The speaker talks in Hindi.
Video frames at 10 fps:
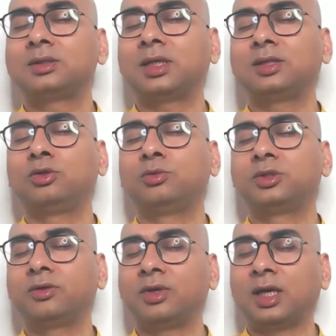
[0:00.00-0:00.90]
सहज रूप
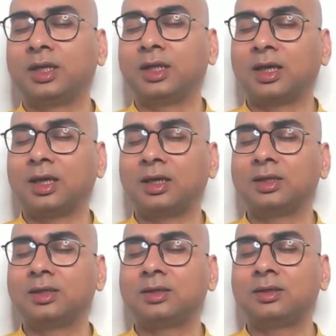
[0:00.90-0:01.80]
से फैलाने का
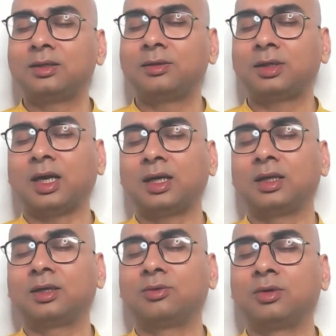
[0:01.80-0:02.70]
कार्य
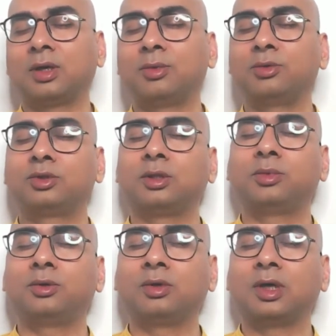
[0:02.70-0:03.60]
करूंगा मैं उत्तम
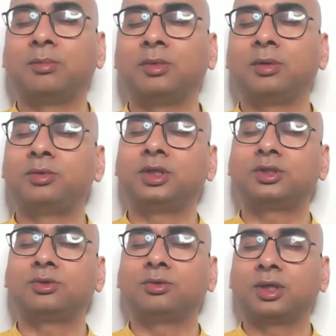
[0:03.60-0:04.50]
बनूंगा मैं अपने
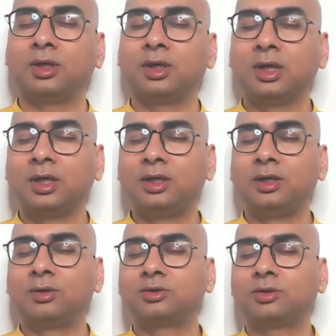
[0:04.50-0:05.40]
ऋषियों के
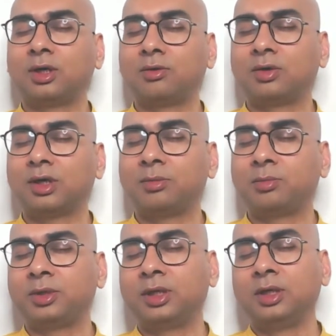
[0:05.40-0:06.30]
ऋण को चुकाऊंगा मैं
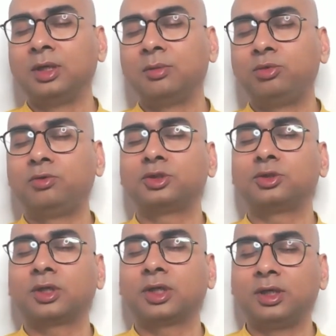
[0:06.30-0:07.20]
अपने
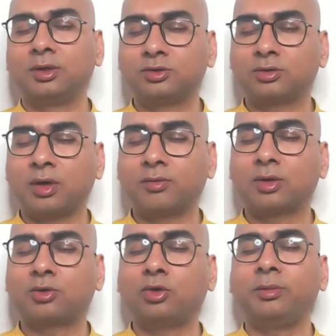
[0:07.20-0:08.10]
पूर्वजों के ऋण को चुकाऊंगा
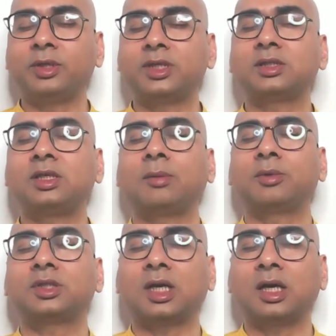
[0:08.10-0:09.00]
कोई भी जैसी आप
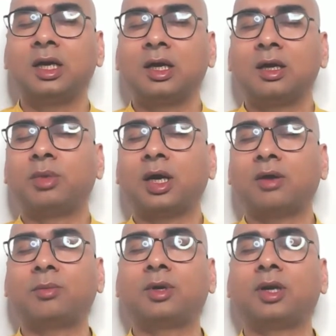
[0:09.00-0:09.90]
अच्छा
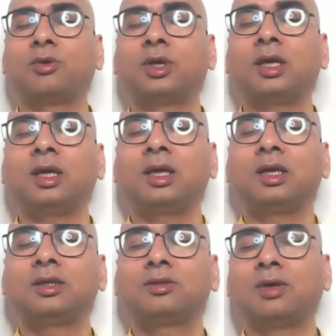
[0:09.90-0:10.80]
भाव आप लाओगे
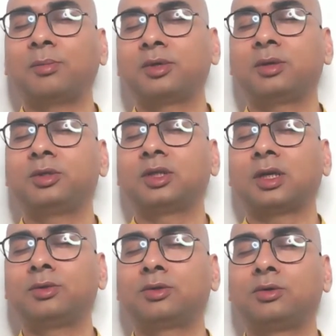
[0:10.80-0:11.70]
तो आपके भीतर
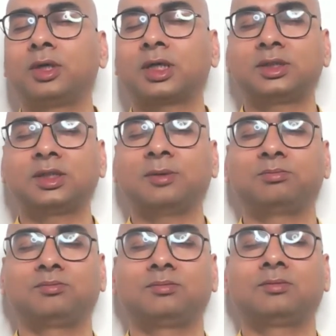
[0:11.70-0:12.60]
आप देखोगे कट से
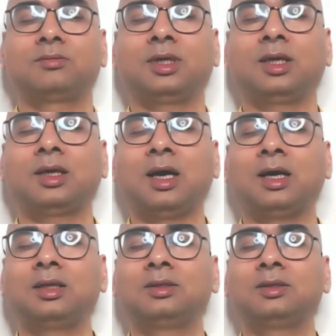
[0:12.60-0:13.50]
एक
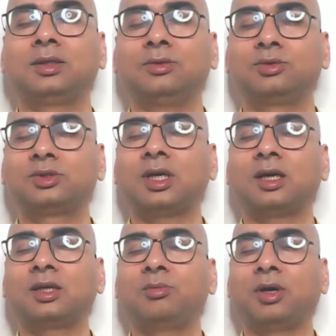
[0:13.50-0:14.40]
आनंद की
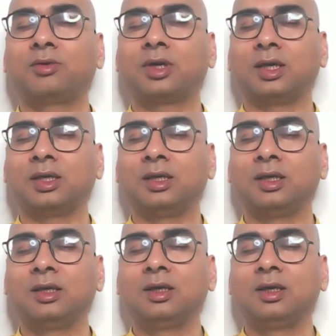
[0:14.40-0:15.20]
उत्साह की भावना आएगी